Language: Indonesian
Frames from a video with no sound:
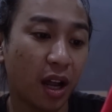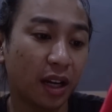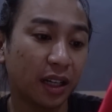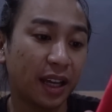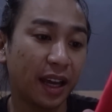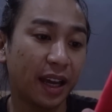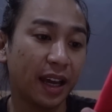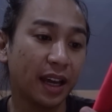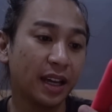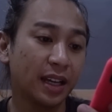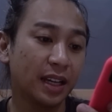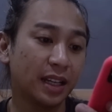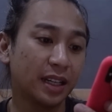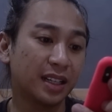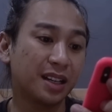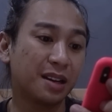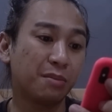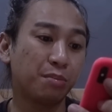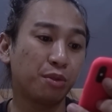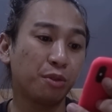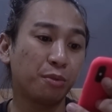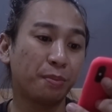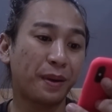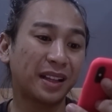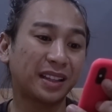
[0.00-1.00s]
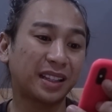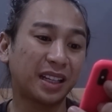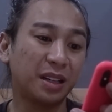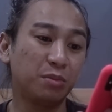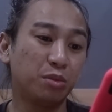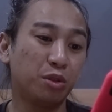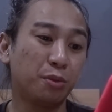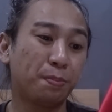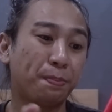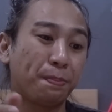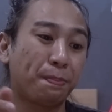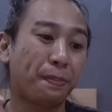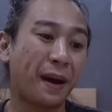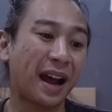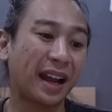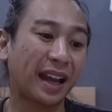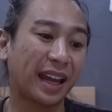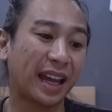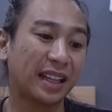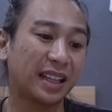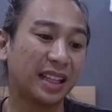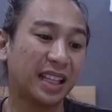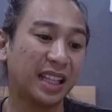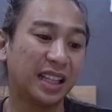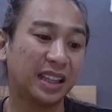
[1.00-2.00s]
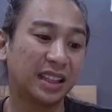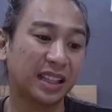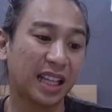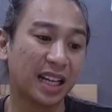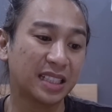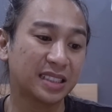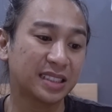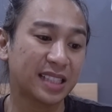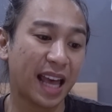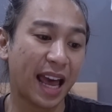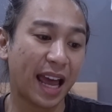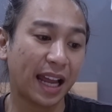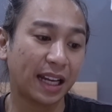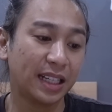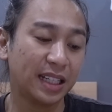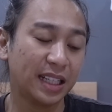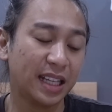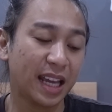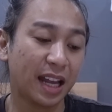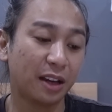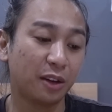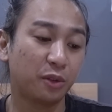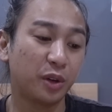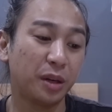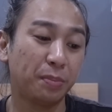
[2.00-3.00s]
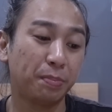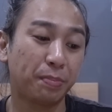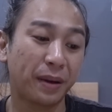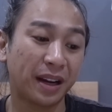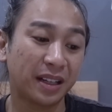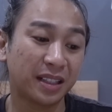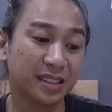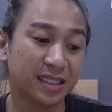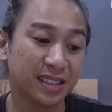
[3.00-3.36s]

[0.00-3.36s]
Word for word: harganya 64.000 paket intense acne and repair